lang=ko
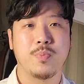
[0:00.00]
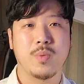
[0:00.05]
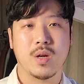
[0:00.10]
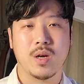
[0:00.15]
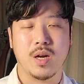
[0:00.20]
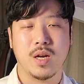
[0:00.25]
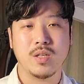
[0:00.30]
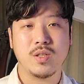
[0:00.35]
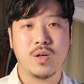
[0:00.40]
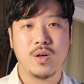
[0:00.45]

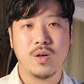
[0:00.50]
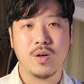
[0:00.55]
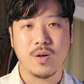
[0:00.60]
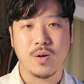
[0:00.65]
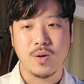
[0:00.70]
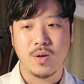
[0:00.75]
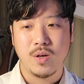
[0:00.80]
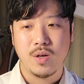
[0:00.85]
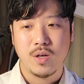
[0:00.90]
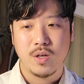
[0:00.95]
그래서
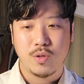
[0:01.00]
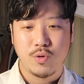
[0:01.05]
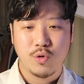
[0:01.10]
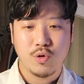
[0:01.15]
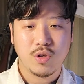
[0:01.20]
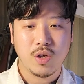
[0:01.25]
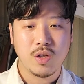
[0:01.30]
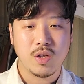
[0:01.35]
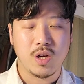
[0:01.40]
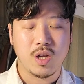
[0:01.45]

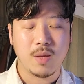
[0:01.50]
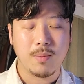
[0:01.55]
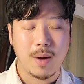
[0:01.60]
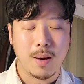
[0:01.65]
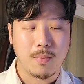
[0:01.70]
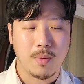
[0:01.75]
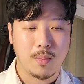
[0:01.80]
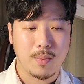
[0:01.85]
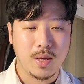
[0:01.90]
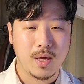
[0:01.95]
추천드리는
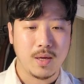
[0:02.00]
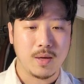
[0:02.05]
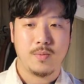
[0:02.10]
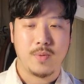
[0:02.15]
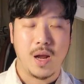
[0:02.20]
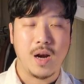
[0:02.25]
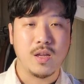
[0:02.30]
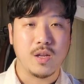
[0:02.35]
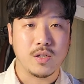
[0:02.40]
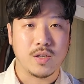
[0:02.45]
방법이
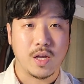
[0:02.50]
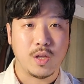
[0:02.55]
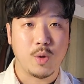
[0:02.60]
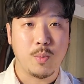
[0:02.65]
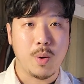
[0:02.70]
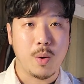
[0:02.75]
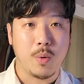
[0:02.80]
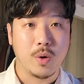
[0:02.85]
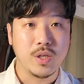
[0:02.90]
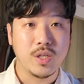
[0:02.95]
예를 들어서
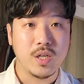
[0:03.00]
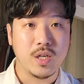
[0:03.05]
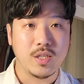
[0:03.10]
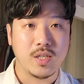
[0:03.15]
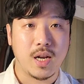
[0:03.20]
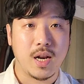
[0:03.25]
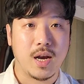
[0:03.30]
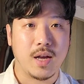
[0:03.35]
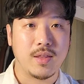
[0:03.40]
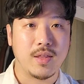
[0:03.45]
에튜베 워시를
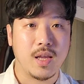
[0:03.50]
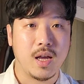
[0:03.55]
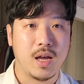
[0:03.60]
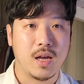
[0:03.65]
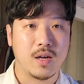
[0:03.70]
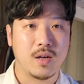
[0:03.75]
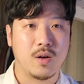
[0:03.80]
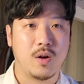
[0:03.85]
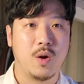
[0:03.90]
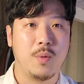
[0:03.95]

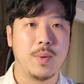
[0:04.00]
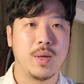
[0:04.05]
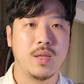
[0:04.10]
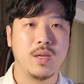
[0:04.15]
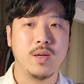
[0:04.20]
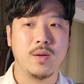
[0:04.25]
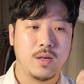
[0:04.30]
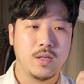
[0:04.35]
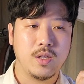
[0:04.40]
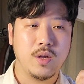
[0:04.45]
셀렉한다
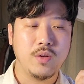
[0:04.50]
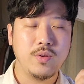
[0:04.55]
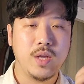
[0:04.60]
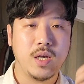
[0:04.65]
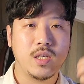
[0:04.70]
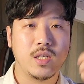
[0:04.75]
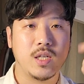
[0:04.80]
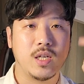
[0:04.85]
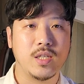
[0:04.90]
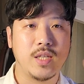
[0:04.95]
그러면은
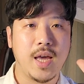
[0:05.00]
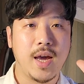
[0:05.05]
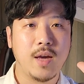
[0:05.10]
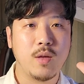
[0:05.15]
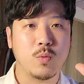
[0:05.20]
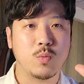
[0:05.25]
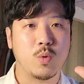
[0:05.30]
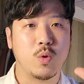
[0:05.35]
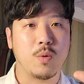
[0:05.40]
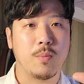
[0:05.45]
선택지를 3개
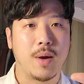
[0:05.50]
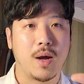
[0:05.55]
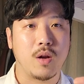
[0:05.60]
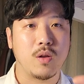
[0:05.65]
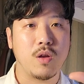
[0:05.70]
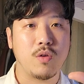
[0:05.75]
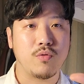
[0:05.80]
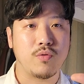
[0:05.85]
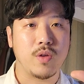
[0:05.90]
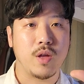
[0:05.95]
정도는
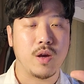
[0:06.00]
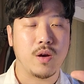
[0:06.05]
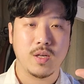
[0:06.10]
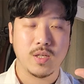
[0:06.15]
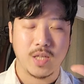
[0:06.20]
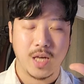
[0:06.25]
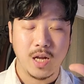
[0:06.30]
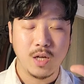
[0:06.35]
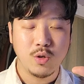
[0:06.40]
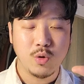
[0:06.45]
마련해 두세요.
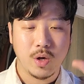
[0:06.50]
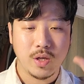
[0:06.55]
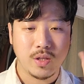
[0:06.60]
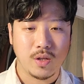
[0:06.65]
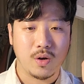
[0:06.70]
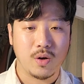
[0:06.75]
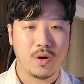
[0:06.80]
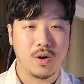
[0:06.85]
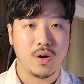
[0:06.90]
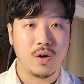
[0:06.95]
제일
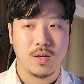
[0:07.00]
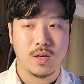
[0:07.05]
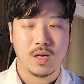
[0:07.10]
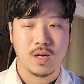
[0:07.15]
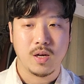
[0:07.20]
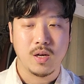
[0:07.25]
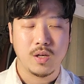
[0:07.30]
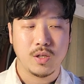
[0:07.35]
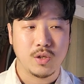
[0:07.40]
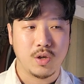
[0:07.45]
좋았던 거.
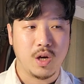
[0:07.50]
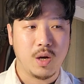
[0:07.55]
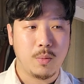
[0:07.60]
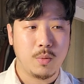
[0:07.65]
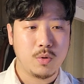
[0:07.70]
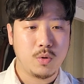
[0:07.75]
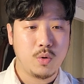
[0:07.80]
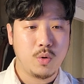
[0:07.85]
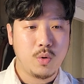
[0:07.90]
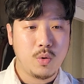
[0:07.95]
그러니까 저희가
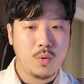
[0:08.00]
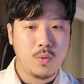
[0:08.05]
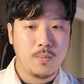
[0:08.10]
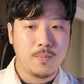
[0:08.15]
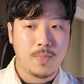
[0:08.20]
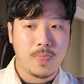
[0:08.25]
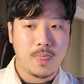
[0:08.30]
보통